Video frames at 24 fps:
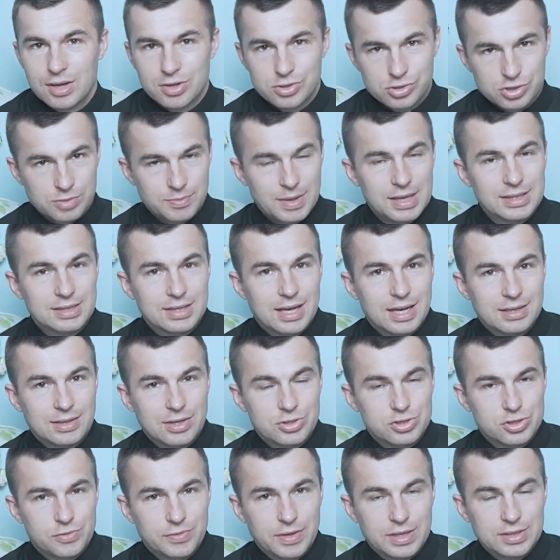że Matka
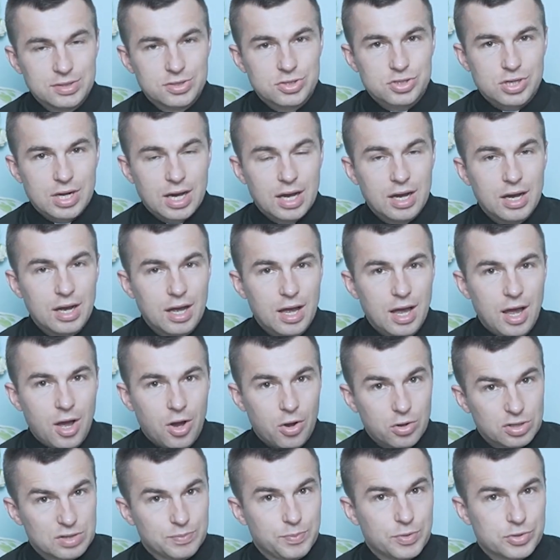Najświętsza
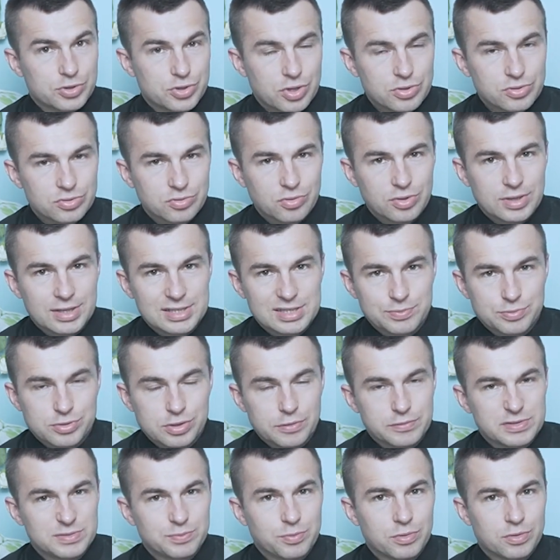od początku jest
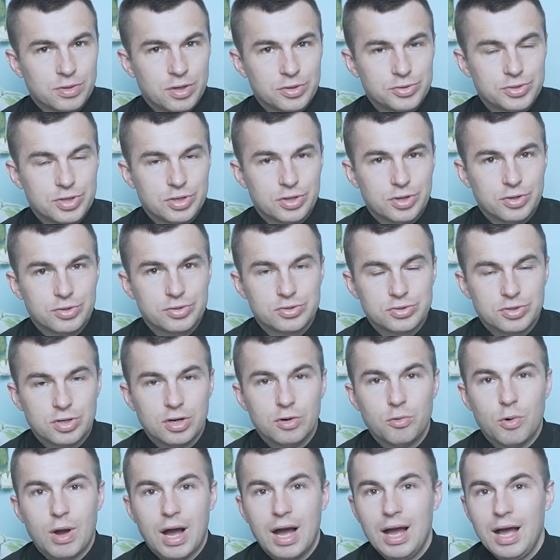przy wspólnocie
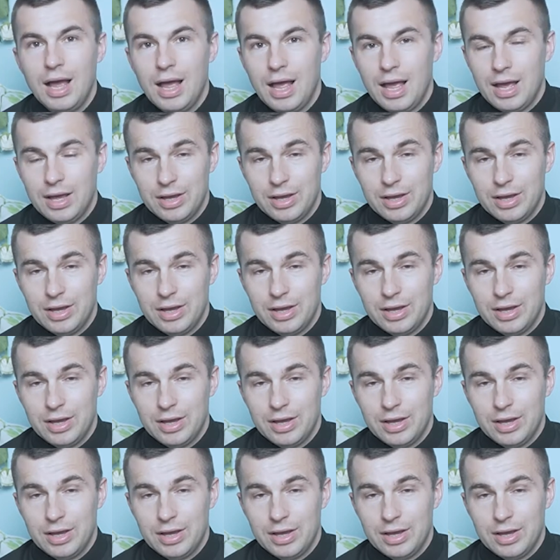Kościoła